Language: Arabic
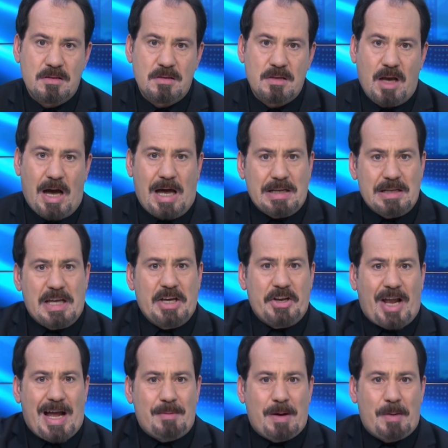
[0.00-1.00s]
الله
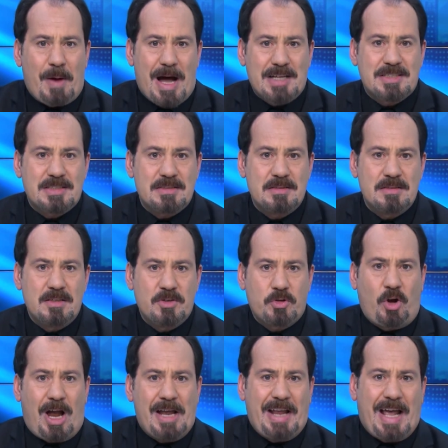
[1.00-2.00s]
يرحمه مات
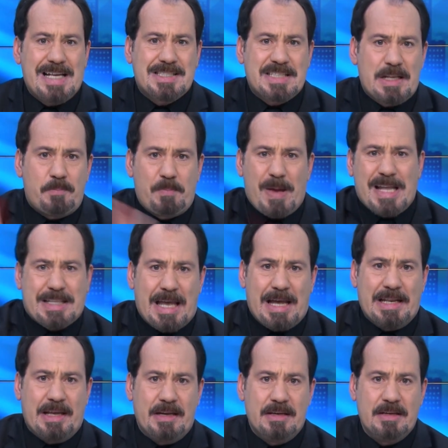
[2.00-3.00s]
روح انعزل ببيت
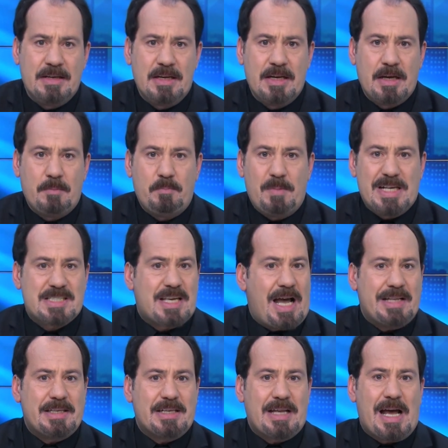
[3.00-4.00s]
أهله بس
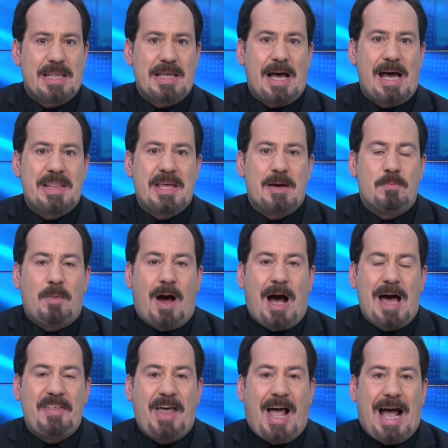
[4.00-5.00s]
قاعد هذا هذا
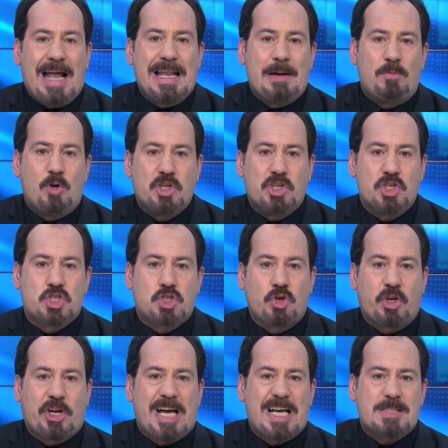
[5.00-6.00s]
هذا علم
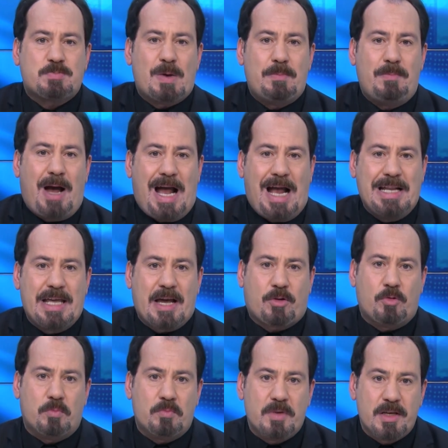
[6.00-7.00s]
ودستور غصبا ما
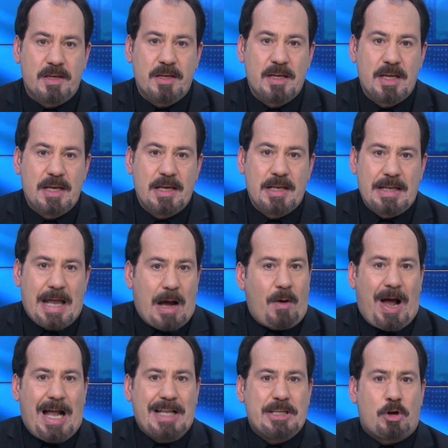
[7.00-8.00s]
عليكم لا
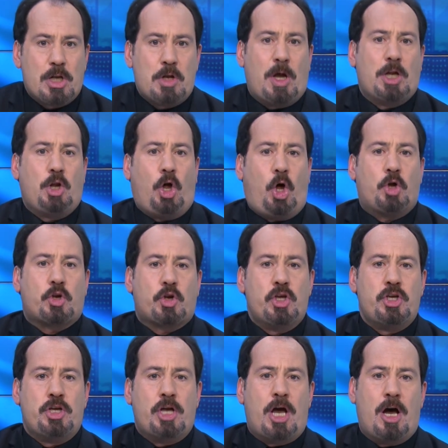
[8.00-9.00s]
واحد يقول لي والله
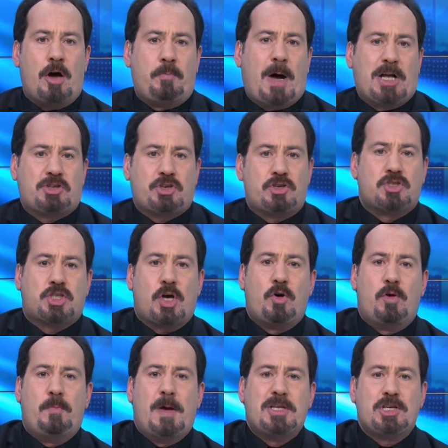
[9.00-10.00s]
حريه وباكر
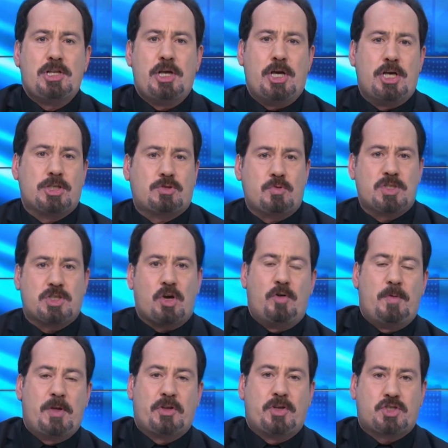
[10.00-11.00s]
نسوي مجلس ونسوي
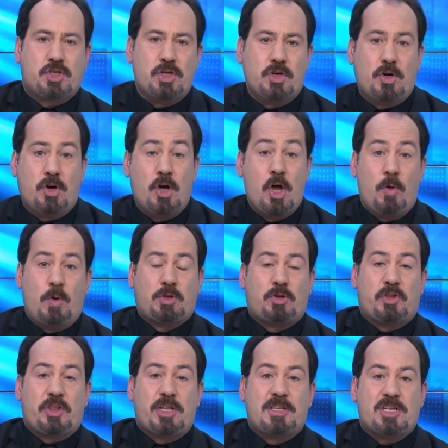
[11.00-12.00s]
مدري شنو وانت
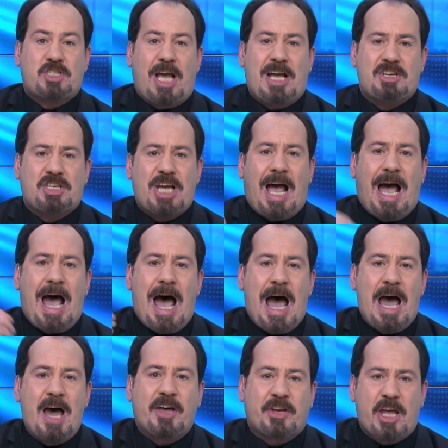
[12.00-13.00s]
ضد
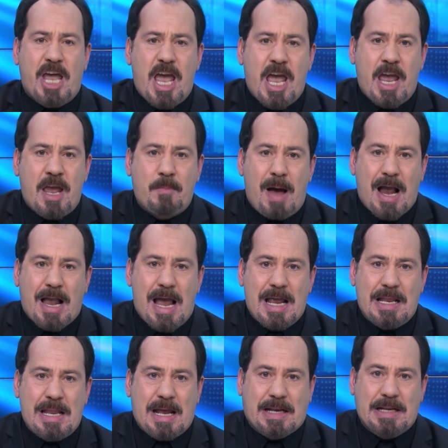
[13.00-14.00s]
شعائر اي ما
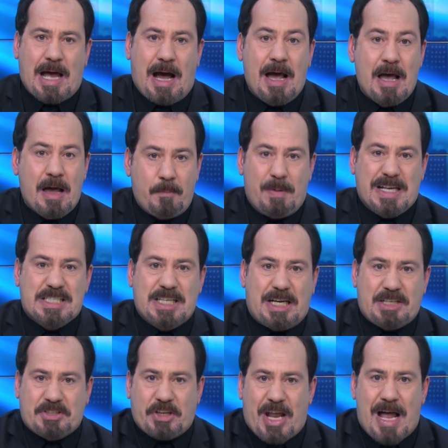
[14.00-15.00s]
قايل لك لا بس
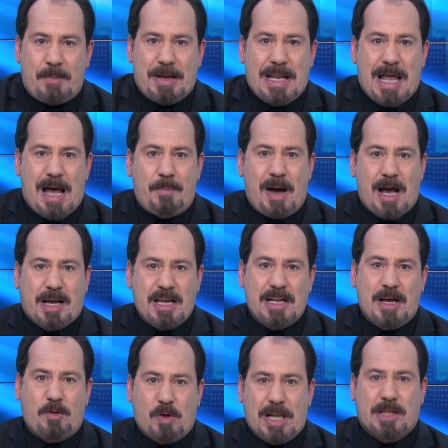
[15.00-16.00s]
احترام لها
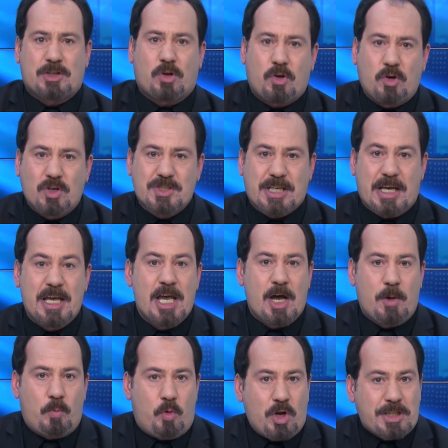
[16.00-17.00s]
اماكنها ولها طقوسها
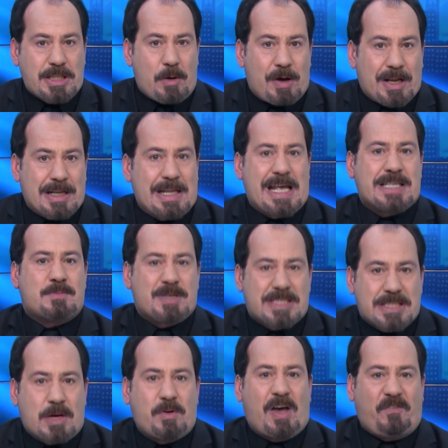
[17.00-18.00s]
مو انت والله لازم
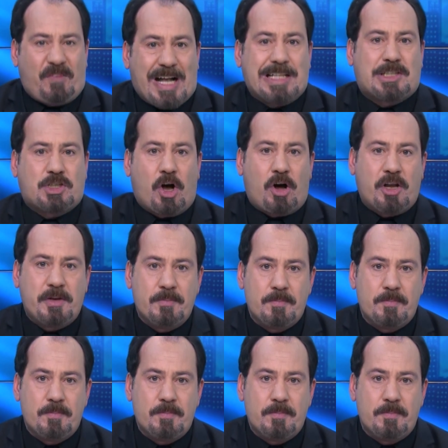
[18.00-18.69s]
تسويها فالتون